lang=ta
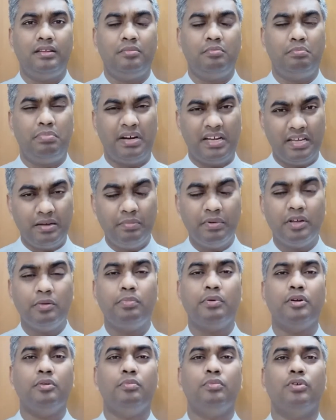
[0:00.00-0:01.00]
பயம்
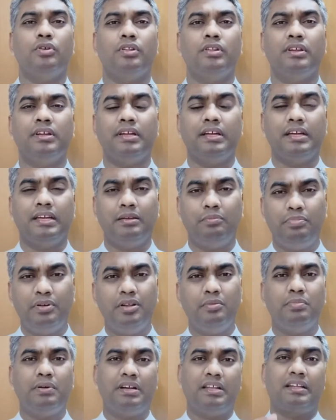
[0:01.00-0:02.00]
ஏற்படும் பொழுது
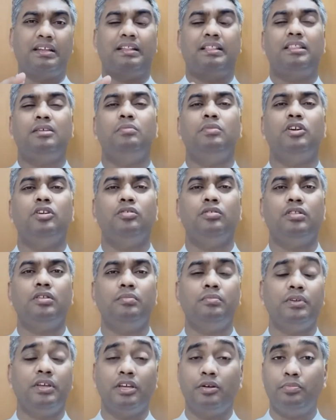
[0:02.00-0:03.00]
இப்படிப்பட்ட ரத்தம்
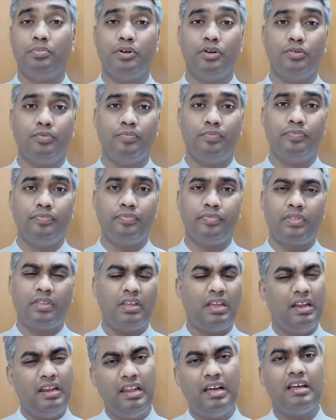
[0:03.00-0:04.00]
அழுத்தம் ஏற்படும்
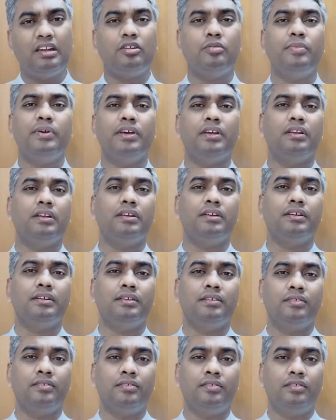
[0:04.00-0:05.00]
எல்லாருக்குமே இருக்கு
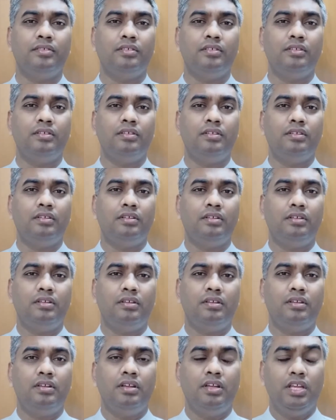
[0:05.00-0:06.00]

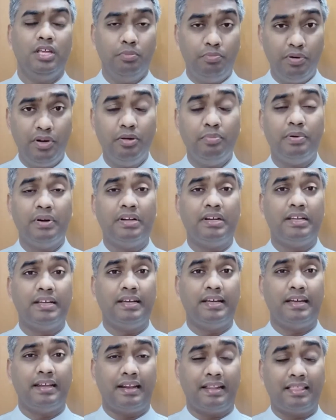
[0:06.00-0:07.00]
இப்படிப்பட்ட
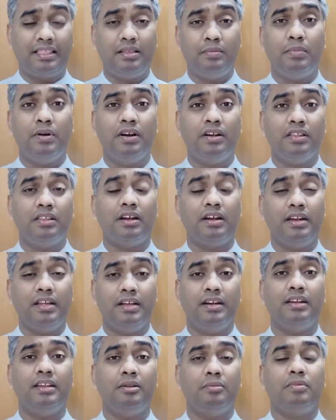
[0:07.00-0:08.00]
ரத்தம் அழுத்தம்
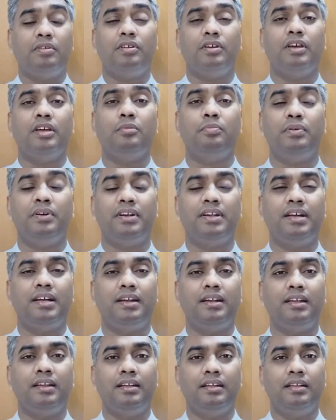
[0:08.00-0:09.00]
அடிக்கடி நமக்கு
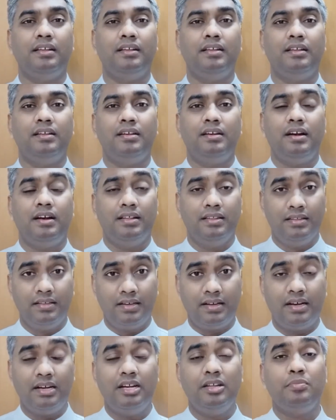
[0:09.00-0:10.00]
ஏற்பட்டால் அது
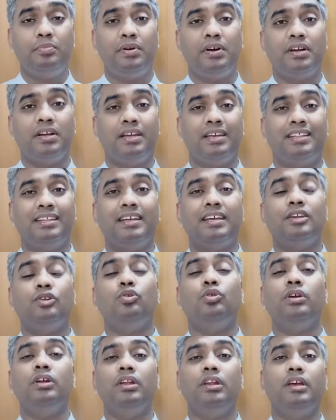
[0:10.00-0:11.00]
கண்டிப்பாக இதய
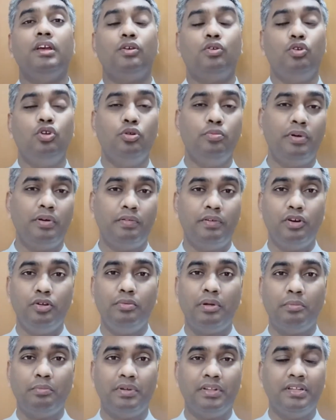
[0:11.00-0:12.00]
நோயிலே கொண்டு போய்
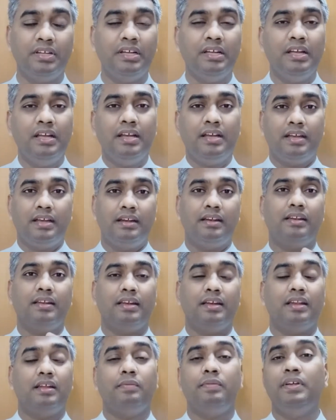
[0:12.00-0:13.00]
விடும் என்பது
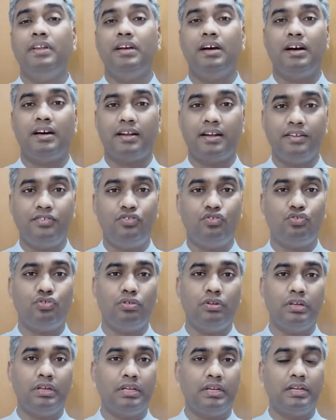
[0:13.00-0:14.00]
இன்றைய நவீன ஆராய்ச்சி
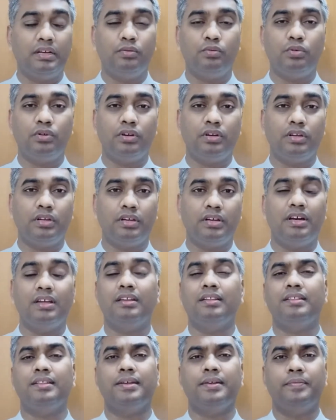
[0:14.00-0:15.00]
சொல்லுகிற ஒரு
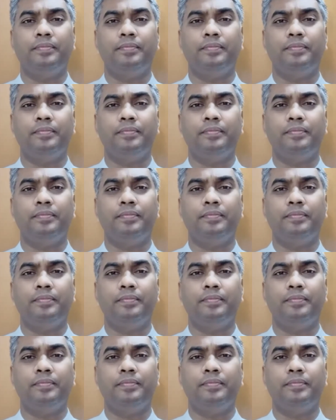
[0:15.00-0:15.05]
கருத்து